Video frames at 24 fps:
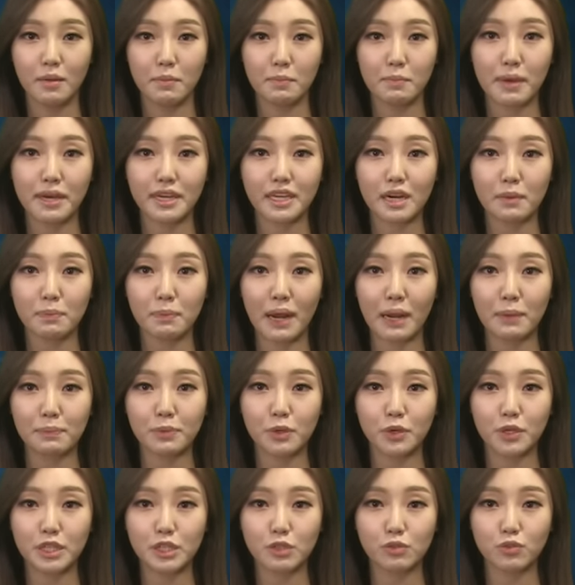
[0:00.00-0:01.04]
매각
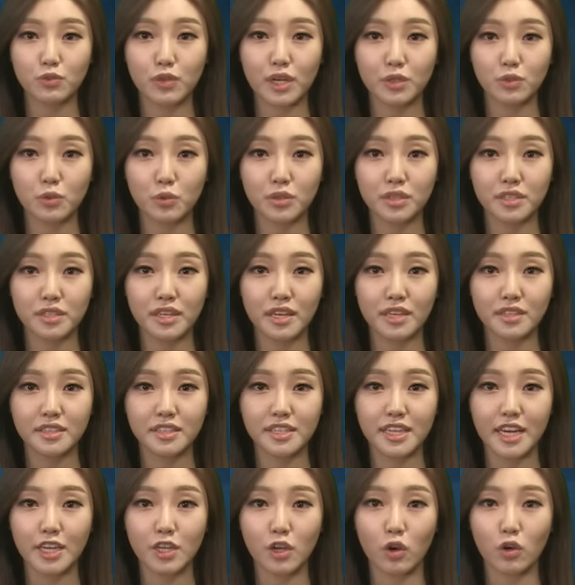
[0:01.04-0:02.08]
발표 이후에도
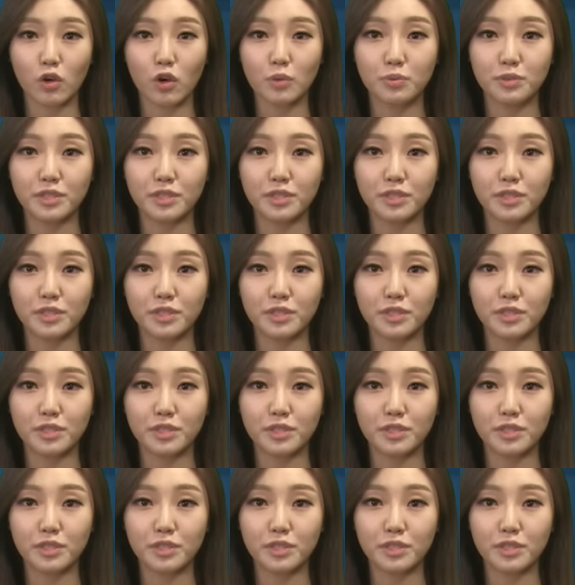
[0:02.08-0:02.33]
TNT의 영업